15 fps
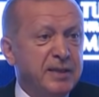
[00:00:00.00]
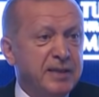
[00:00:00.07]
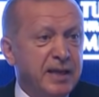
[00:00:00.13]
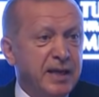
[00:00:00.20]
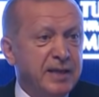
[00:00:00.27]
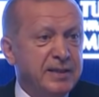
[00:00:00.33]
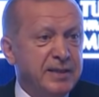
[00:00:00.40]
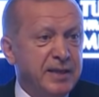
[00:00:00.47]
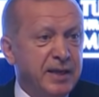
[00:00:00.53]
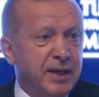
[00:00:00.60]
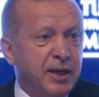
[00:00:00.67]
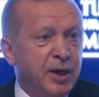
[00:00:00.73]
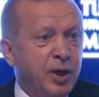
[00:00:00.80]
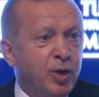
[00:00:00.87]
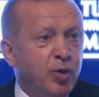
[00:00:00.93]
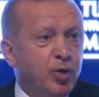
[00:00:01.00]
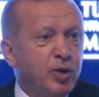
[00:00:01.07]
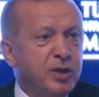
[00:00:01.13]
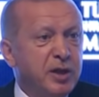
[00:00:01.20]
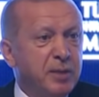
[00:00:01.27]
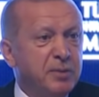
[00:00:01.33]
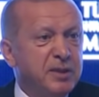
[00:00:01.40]
meselesini
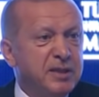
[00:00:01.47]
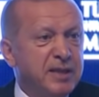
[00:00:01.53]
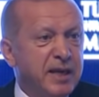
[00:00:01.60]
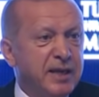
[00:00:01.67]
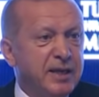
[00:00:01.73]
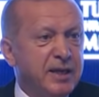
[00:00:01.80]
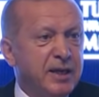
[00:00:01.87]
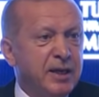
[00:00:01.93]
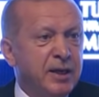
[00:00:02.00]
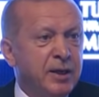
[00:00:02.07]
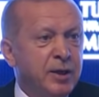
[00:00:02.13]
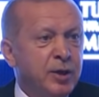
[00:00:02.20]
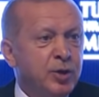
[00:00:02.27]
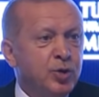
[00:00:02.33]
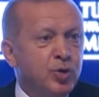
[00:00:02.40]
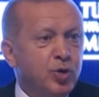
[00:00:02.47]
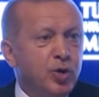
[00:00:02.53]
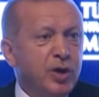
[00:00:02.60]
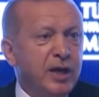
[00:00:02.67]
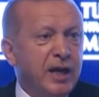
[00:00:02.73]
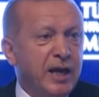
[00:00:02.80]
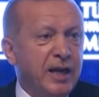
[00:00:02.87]
ülkemizdeki
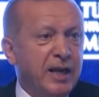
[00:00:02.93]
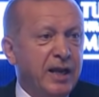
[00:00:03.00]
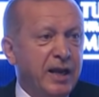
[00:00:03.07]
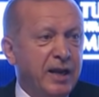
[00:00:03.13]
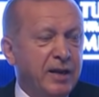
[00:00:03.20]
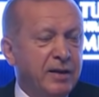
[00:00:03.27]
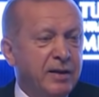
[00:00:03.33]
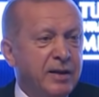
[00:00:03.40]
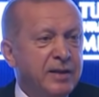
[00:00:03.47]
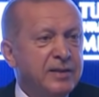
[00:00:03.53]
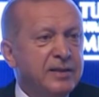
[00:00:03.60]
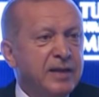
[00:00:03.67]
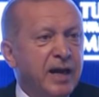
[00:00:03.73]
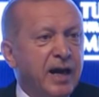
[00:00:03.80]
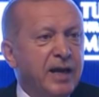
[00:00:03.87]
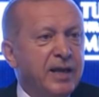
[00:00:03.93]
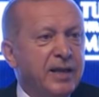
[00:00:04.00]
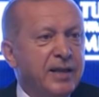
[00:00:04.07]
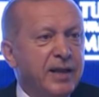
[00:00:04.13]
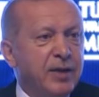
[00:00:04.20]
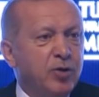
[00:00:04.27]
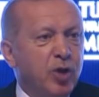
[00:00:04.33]
Suriyelilerin
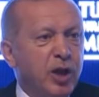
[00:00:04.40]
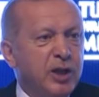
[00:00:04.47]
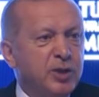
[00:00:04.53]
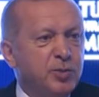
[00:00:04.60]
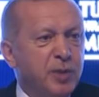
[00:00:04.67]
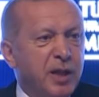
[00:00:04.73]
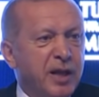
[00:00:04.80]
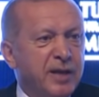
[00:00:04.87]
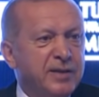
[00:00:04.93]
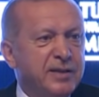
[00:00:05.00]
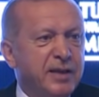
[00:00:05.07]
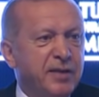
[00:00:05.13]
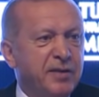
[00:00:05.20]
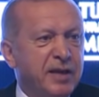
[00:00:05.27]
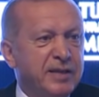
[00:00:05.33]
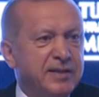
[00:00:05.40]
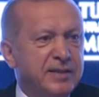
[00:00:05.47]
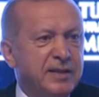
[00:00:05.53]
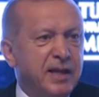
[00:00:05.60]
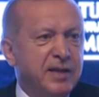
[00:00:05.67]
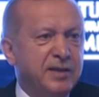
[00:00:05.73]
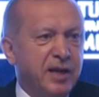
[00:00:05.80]
sahilde dolaşmaları
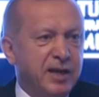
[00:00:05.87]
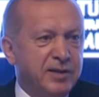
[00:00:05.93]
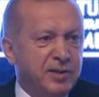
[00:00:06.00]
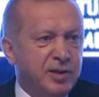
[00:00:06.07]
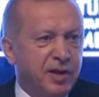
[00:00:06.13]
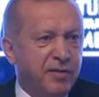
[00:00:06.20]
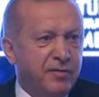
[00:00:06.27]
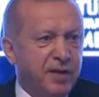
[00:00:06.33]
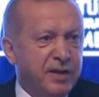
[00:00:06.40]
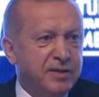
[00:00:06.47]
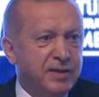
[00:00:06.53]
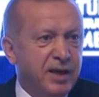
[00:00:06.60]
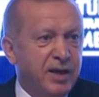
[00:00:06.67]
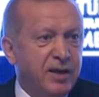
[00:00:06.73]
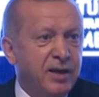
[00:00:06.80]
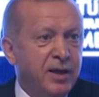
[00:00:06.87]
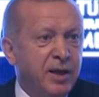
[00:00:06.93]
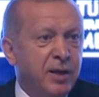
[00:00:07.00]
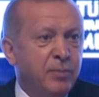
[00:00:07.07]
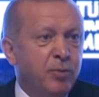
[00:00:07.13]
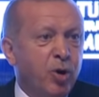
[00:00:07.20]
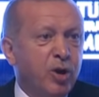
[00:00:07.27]
seviyesinde tartışan varsa
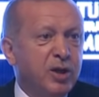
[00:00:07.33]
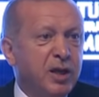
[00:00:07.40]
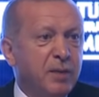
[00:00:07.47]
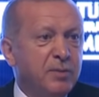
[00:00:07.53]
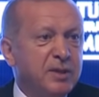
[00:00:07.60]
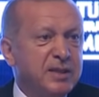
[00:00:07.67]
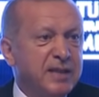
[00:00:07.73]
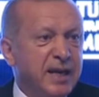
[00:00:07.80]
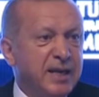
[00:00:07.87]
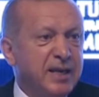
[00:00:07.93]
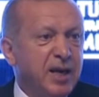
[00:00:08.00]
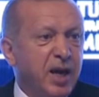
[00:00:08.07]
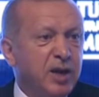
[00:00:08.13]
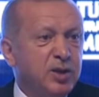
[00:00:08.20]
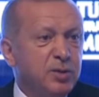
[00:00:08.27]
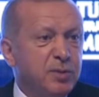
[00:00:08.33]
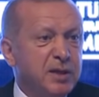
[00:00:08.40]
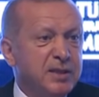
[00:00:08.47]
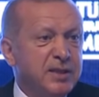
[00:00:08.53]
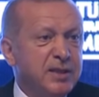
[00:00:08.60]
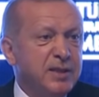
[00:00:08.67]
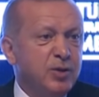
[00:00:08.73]
bölgemizdeki
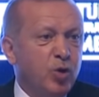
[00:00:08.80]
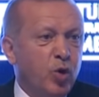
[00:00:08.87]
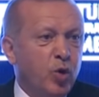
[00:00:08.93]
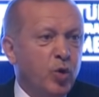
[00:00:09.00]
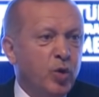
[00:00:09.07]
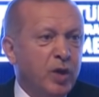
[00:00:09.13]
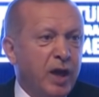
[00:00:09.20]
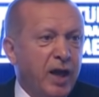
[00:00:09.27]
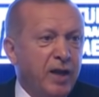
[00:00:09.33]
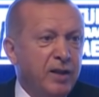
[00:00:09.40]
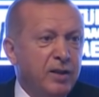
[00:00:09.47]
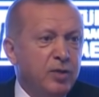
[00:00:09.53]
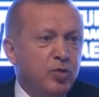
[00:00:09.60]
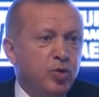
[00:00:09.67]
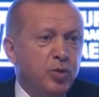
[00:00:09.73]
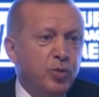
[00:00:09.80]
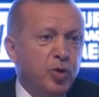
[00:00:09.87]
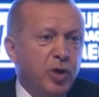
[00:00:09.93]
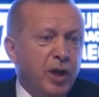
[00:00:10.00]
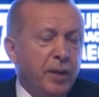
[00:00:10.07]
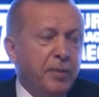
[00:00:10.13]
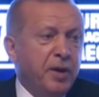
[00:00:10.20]
acımasız oyundan
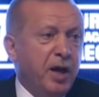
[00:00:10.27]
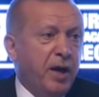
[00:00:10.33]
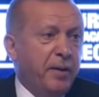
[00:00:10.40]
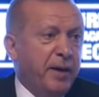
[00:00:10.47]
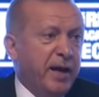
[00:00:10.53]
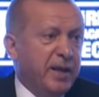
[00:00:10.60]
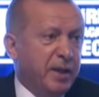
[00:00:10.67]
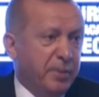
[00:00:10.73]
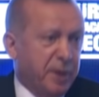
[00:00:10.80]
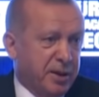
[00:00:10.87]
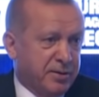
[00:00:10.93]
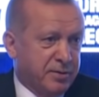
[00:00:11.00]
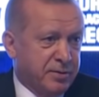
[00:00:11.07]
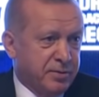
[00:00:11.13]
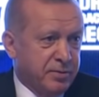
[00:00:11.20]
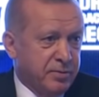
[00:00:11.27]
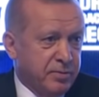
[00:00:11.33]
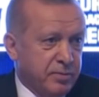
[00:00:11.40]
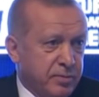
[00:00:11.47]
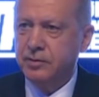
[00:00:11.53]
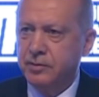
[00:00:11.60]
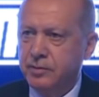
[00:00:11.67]
tümüyle bir haber demektir.
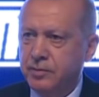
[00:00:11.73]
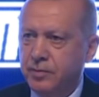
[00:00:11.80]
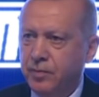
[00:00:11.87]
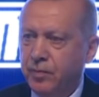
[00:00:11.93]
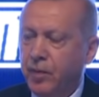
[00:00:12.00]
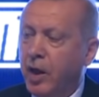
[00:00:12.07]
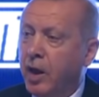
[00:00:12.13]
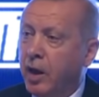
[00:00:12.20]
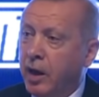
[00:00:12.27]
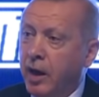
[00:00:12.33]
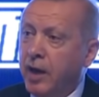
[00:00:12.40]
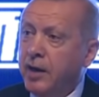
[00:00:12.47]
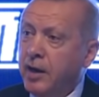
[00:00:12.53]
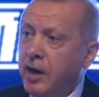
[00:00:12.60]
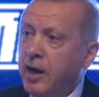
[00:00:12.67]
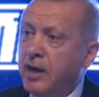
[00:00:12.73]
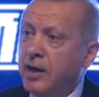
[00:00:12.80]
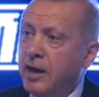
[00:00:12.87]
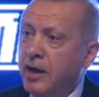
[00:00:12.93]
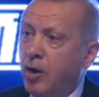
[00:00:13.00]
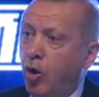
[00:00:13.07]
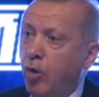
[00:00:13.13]
Eğer
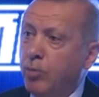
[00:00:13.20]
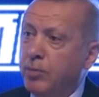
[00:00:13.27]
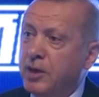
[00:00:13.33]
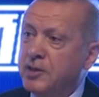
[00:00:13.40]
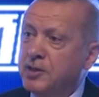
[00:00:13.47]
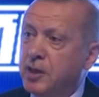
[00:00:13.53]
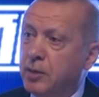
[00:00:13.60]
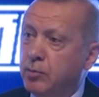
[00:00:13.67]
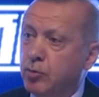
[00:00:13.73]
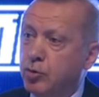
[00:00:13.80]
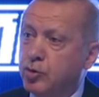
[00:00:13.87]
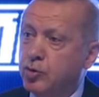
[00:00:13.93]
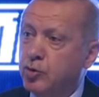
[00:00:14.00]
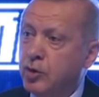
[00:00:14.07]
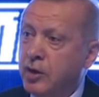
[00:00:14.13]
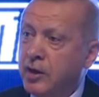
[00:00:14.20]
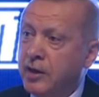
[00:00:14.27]
hala 15 Temmuz